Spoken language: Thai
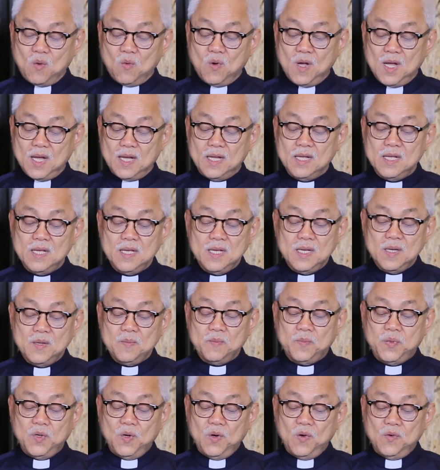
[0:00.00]
กว่า
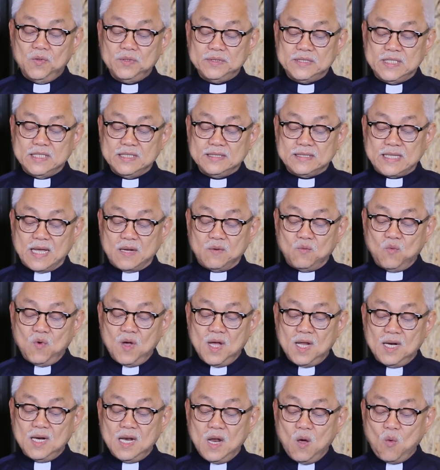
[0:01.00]
พระองค์จึงตัดว่า
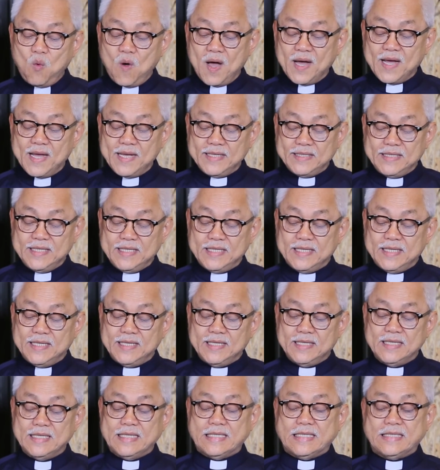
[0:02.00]
ระวังให้ดี
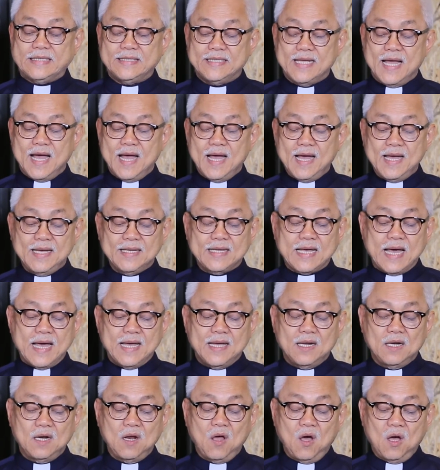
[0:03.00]
อย่าให้ใคร
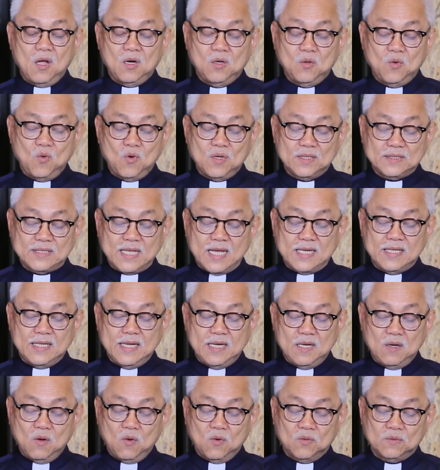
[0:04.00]
ล่อลวงท่านให้
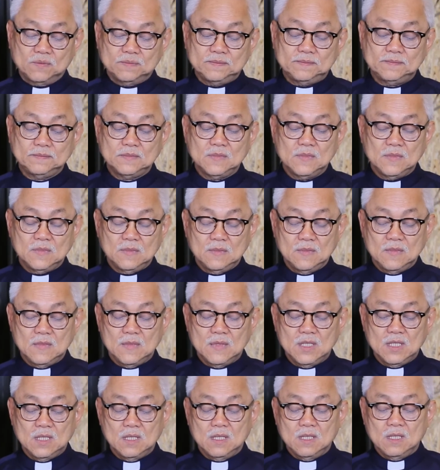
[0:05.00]
หลง
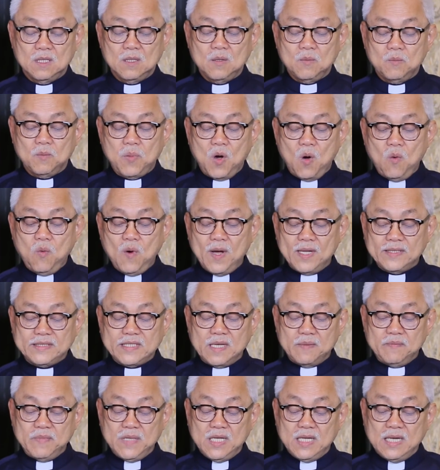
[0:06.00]
เพราะว่าจะ
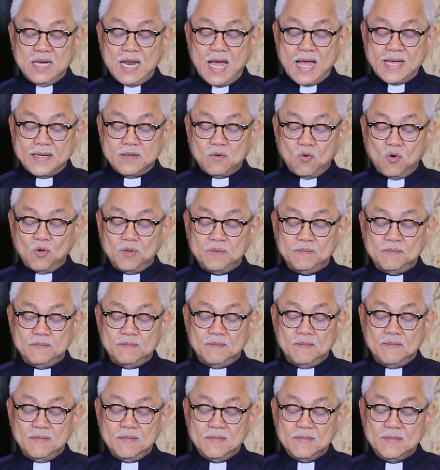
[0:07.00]
มีหลายคน
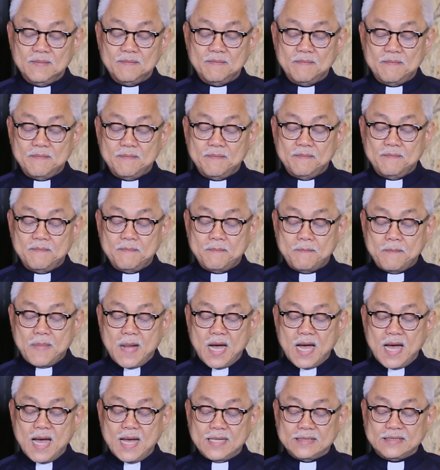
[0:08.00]

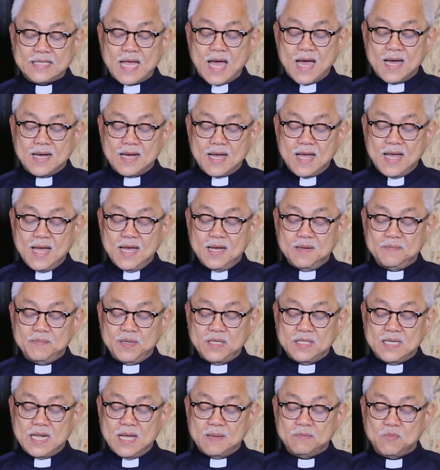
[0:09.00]
มาต่างอ้างพ
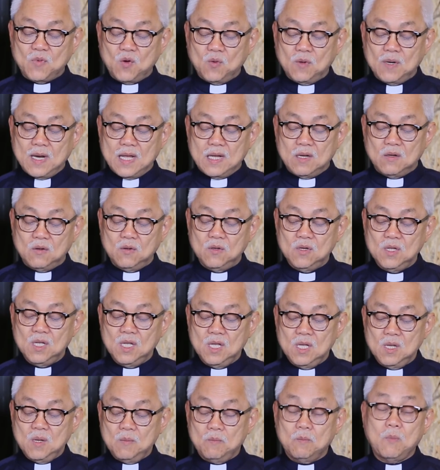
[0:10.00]
ระนามของเรา
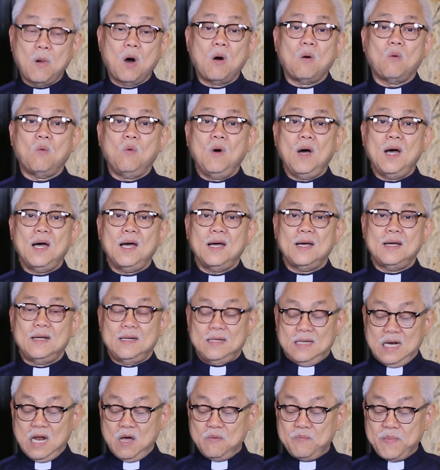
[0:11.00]
บอกว่า
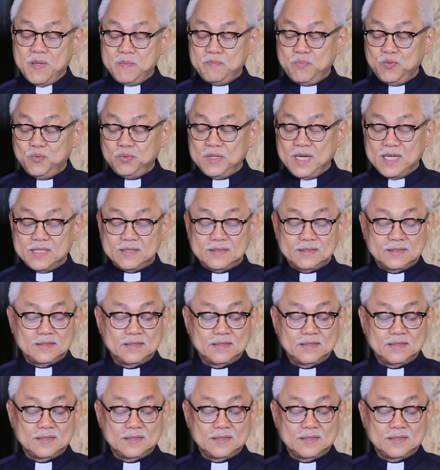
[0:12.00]
เราเป็นผู้นั้น